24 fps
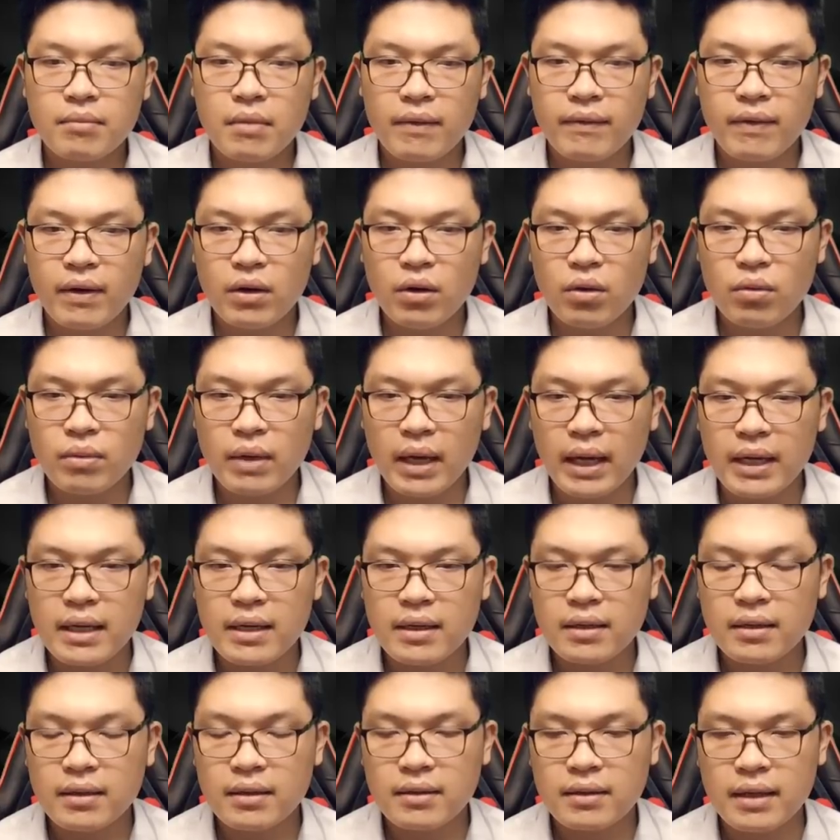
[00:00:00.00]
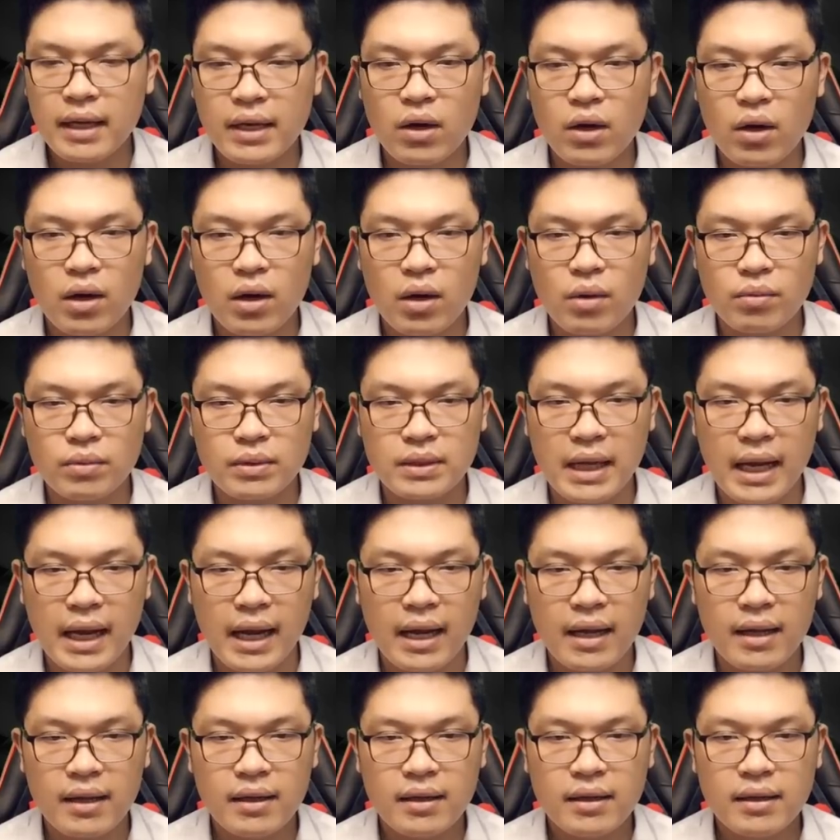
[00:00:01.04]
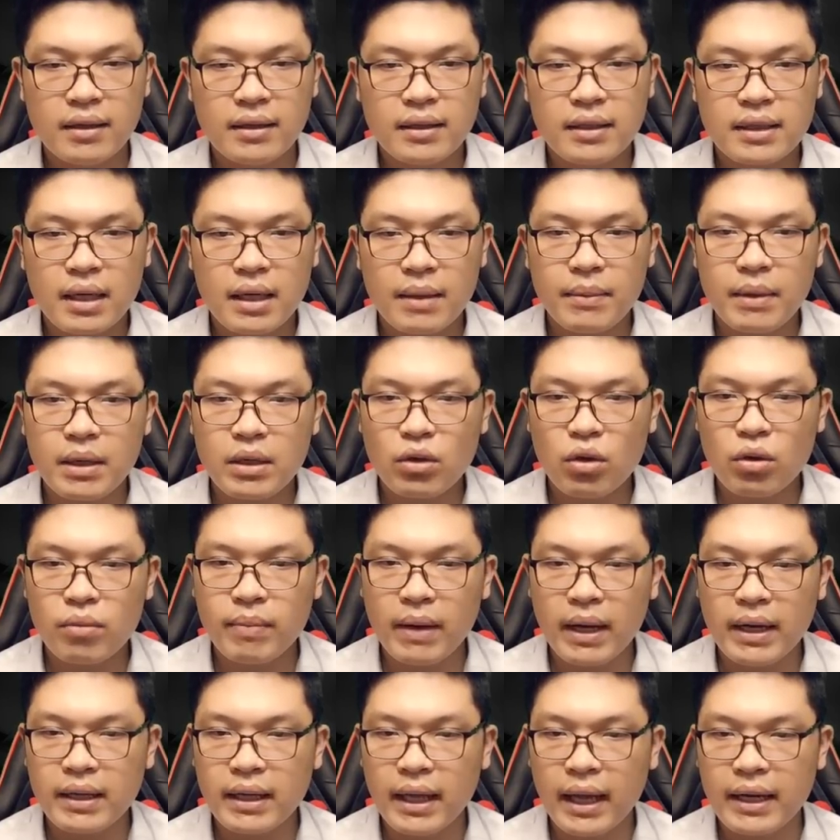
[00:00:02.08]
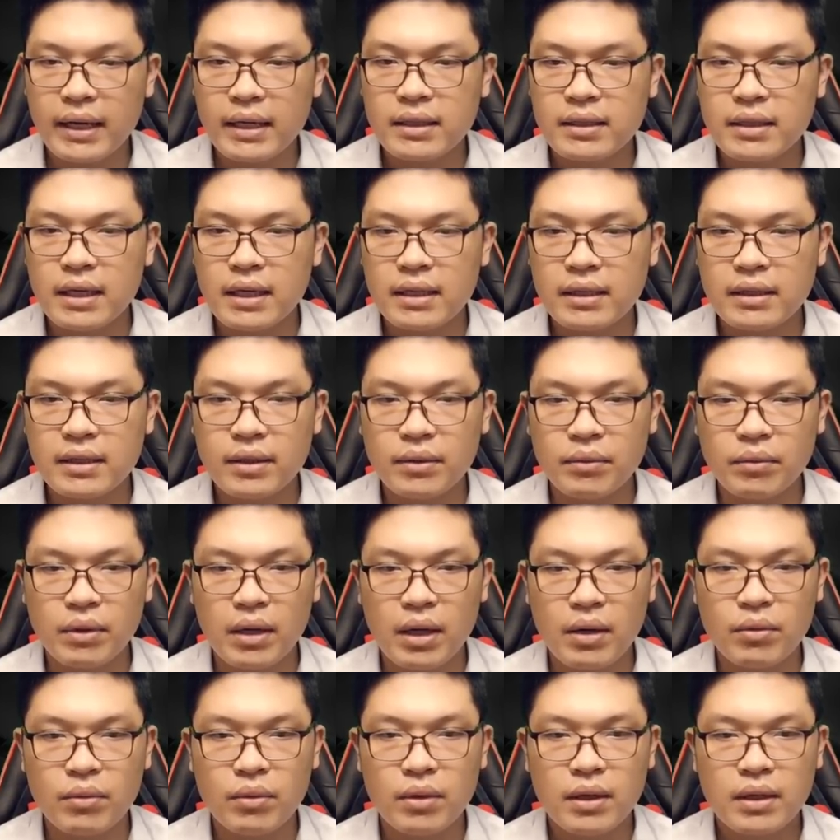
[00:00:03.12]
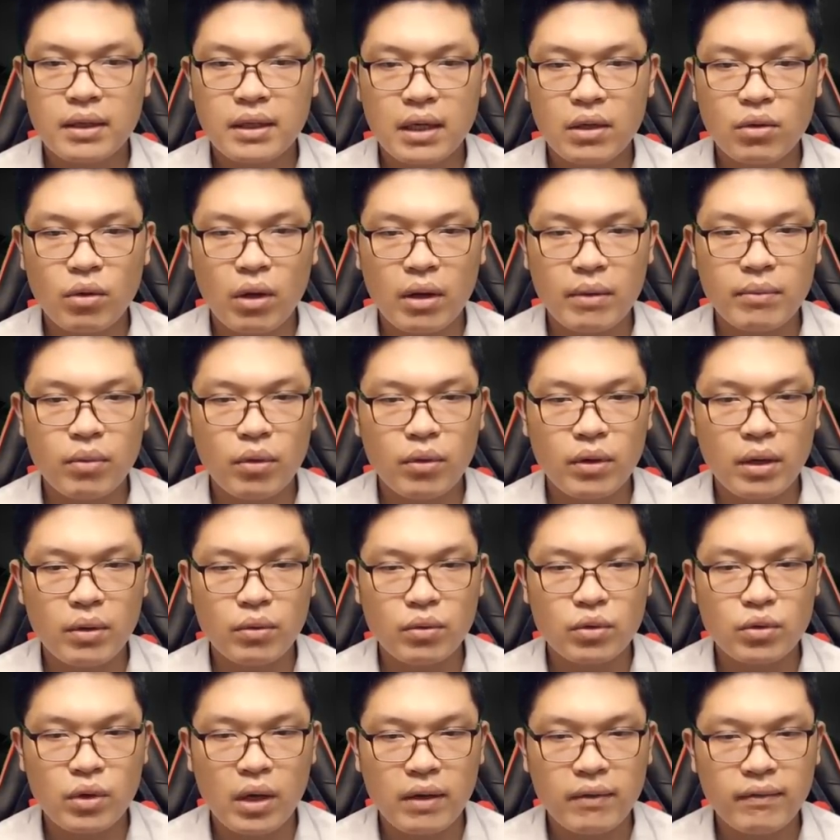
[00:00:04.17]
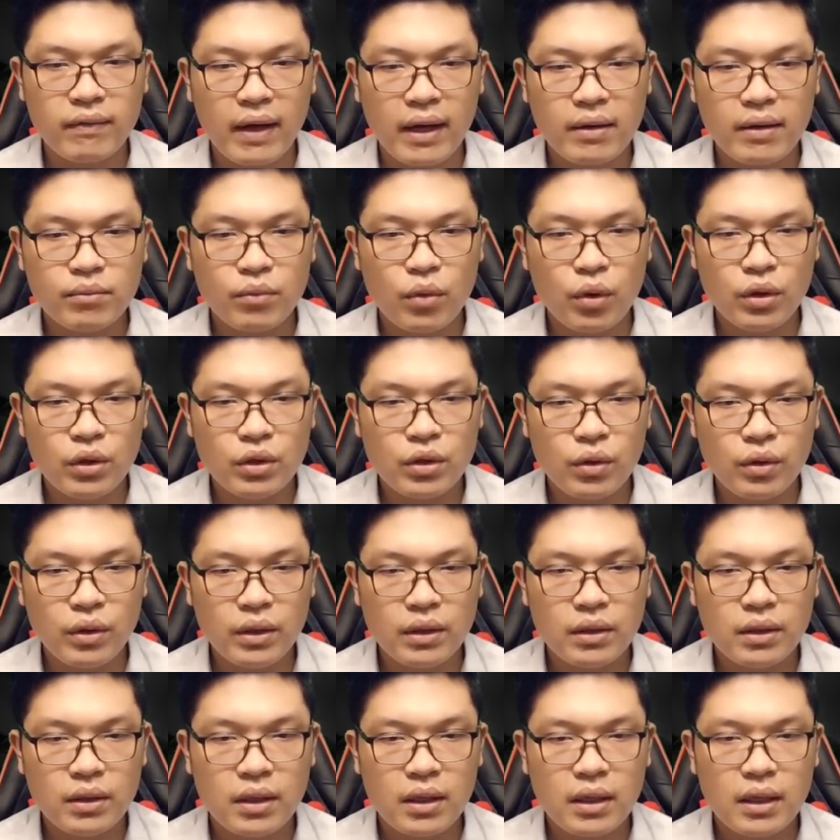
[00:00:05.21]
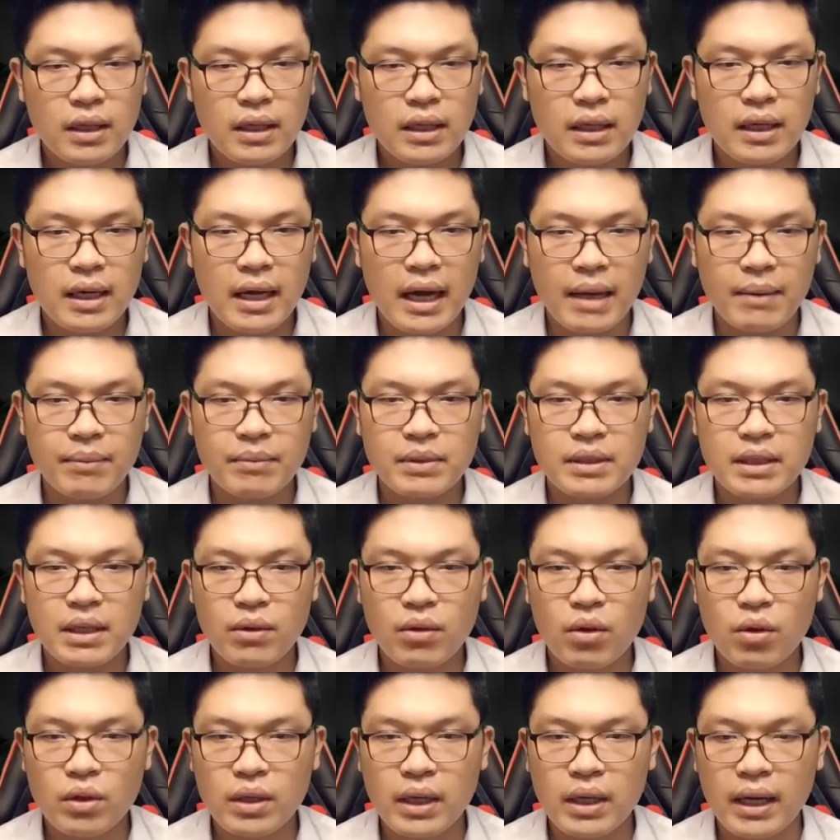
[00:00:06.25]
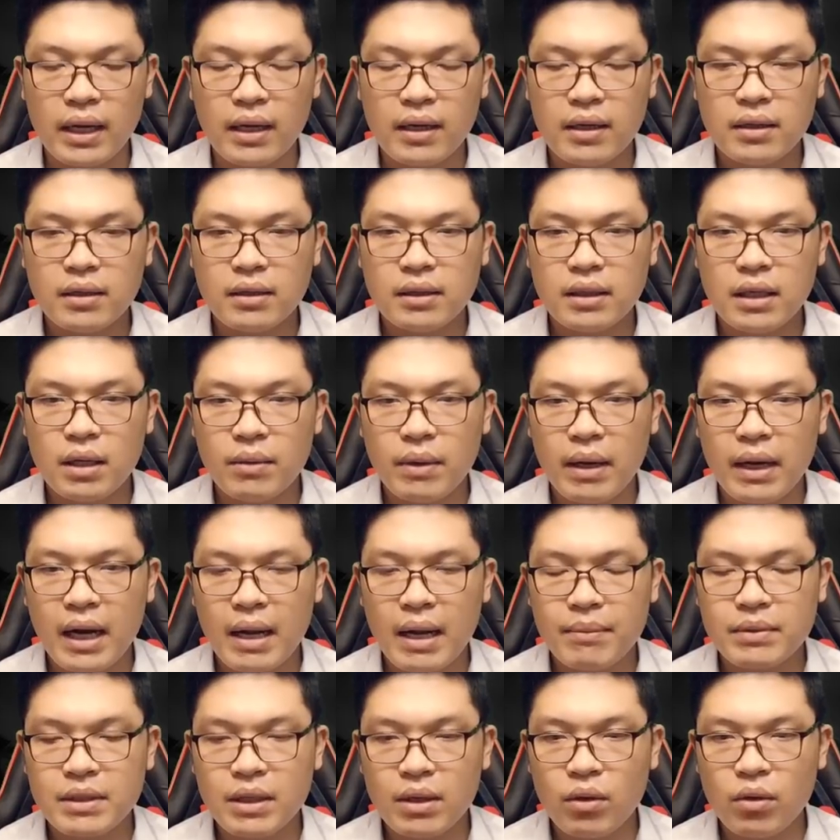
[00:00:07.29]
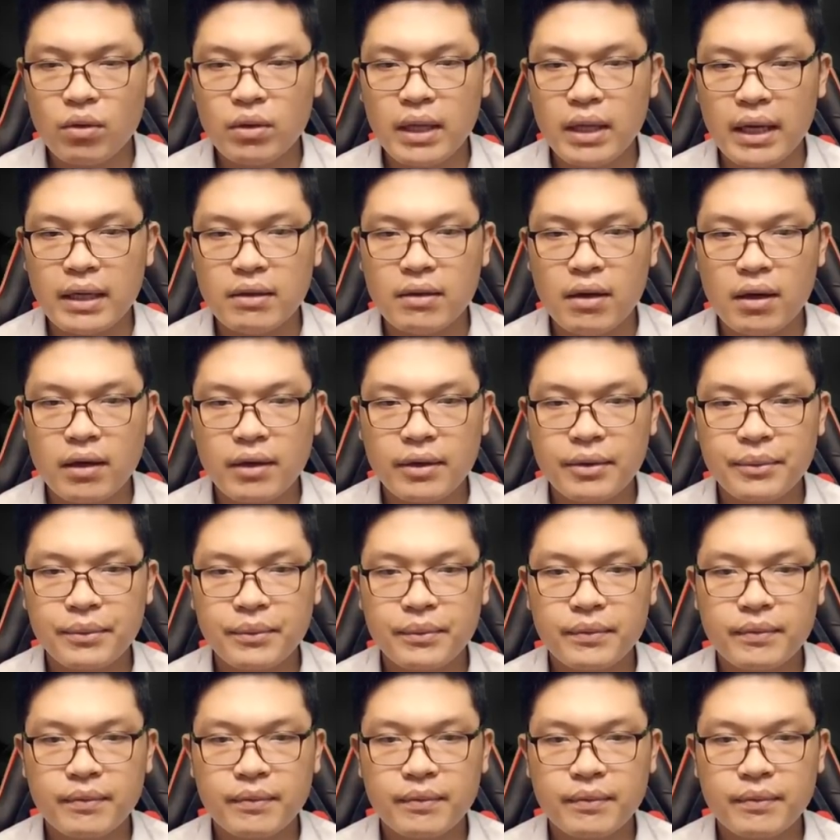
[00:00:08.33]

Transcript: Mà vào lúc này, cách đó không xa, năm người Tôn Bàn Thạch trên tử lâu đã toàn bộ đều choáng váng bối rối. Làm sao có thể? Điều này làm sao có thể được?